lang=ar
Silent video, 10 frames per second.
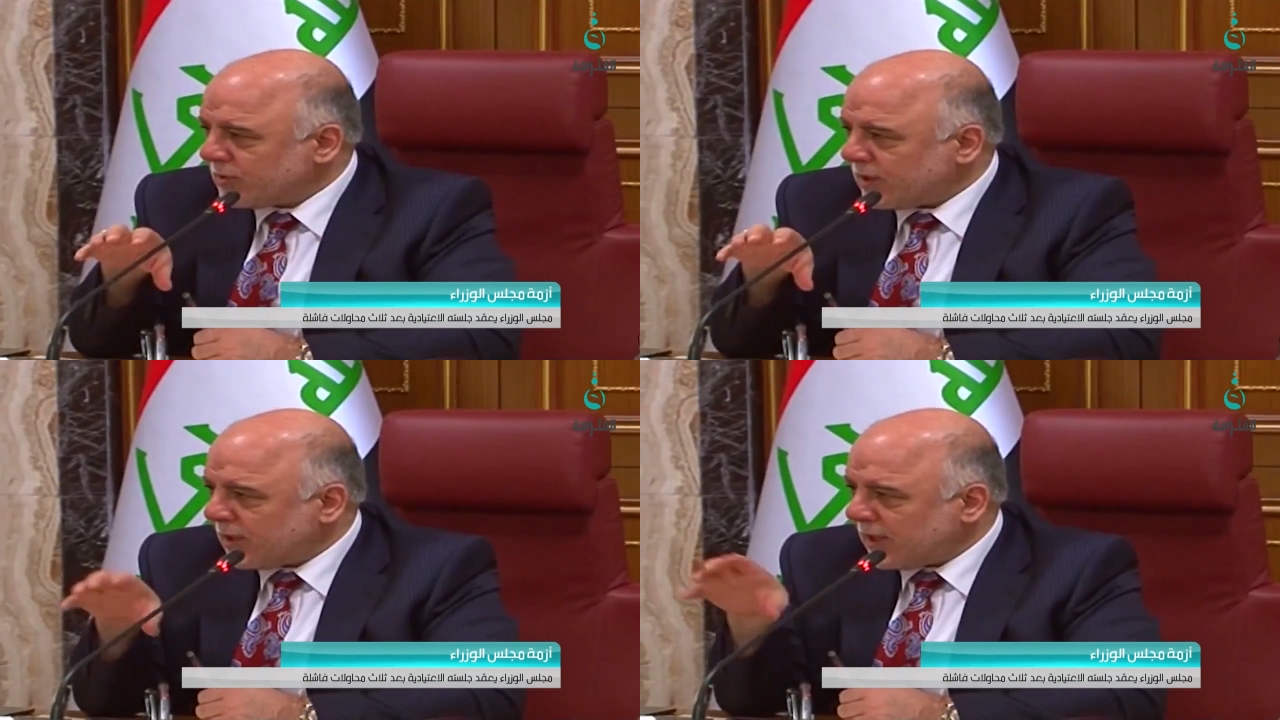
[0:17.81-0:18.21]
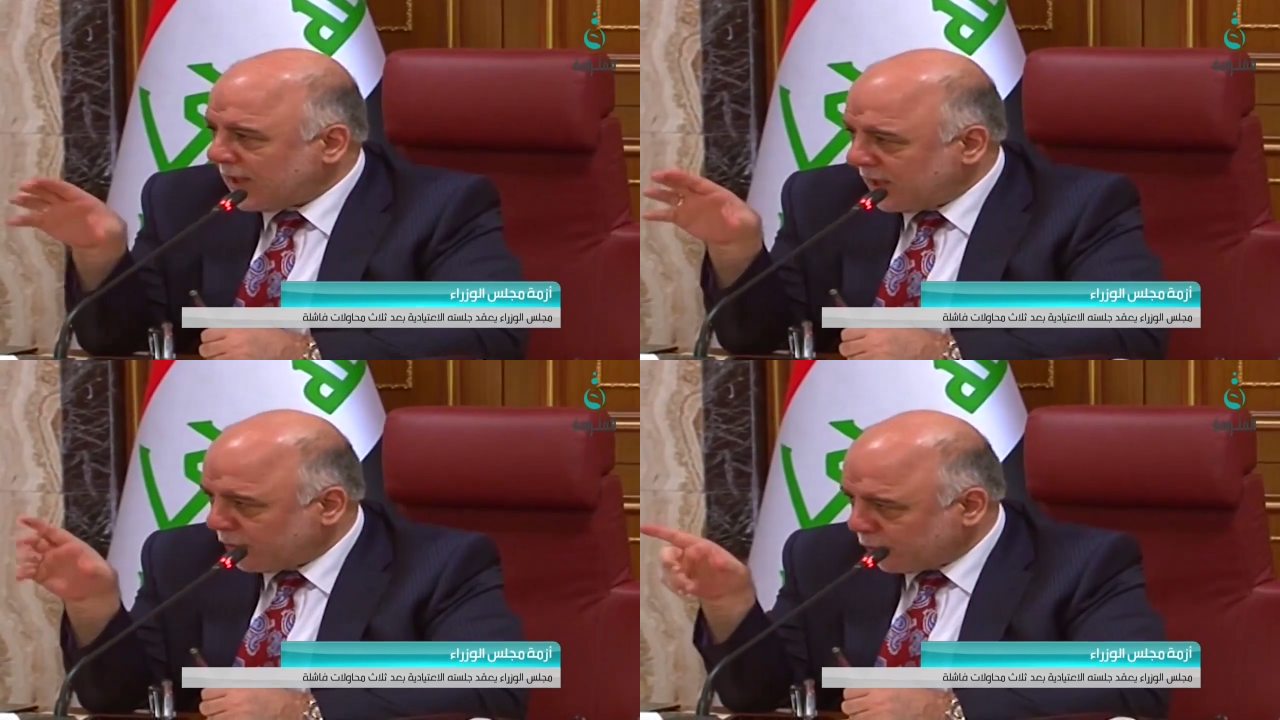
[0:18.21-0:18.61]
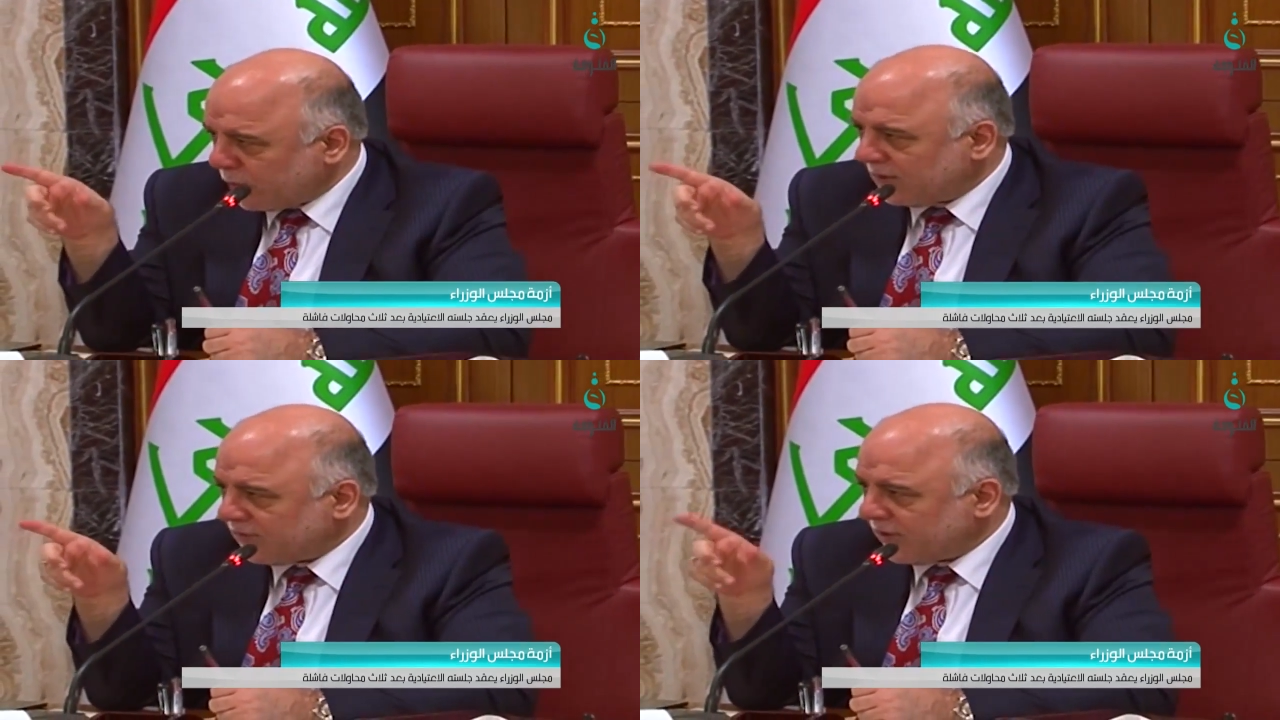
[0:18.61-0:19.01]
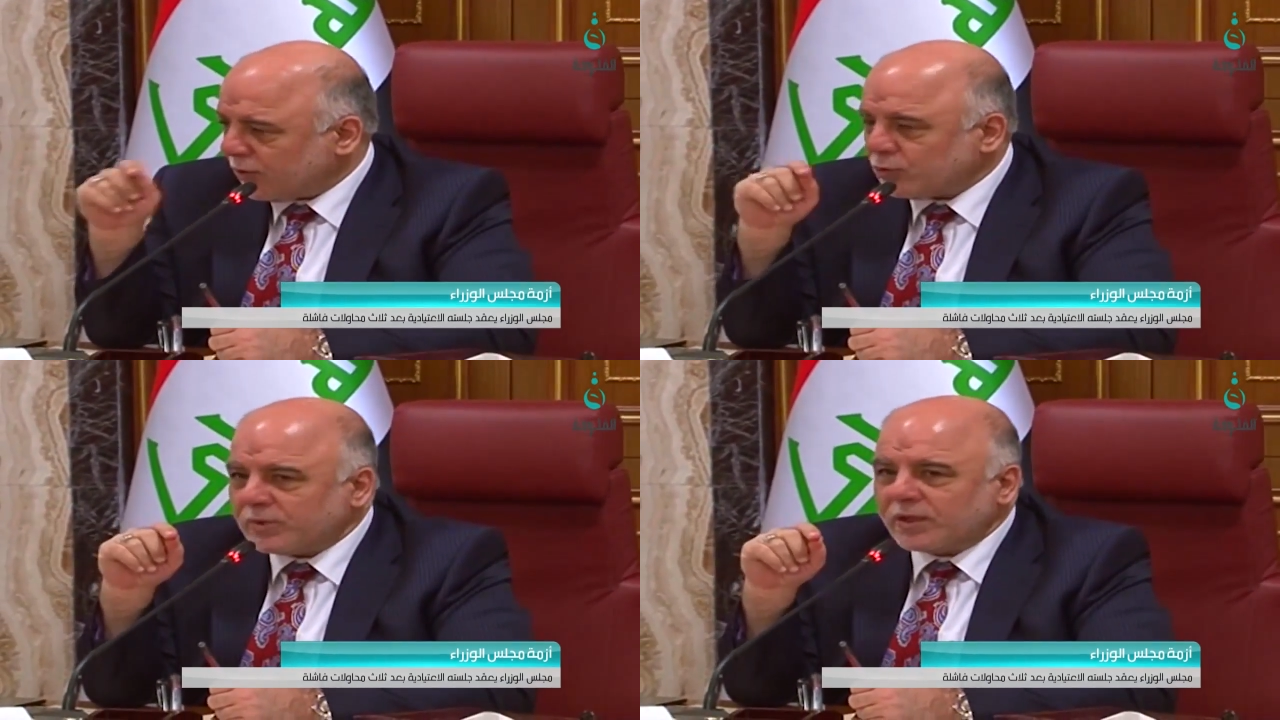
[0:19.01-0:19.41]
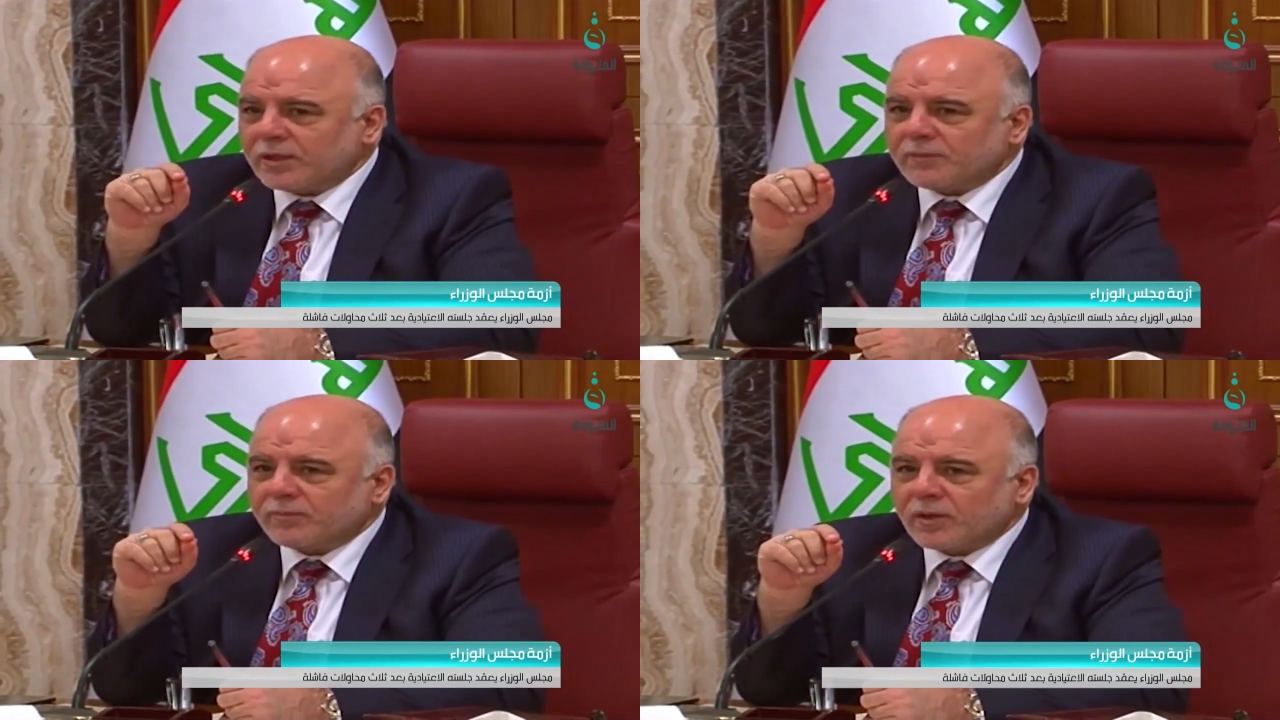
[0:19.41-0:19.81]
لافتا إلى أن الوزراء
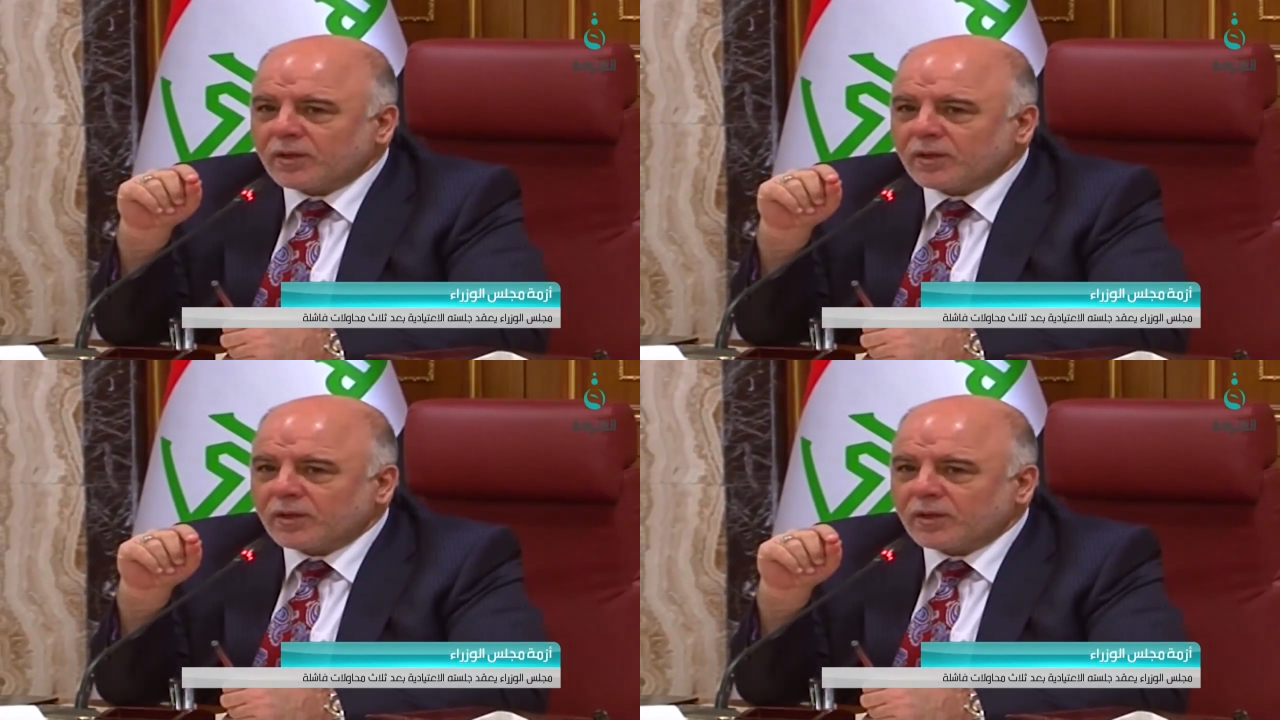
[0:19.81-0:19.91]
الجدد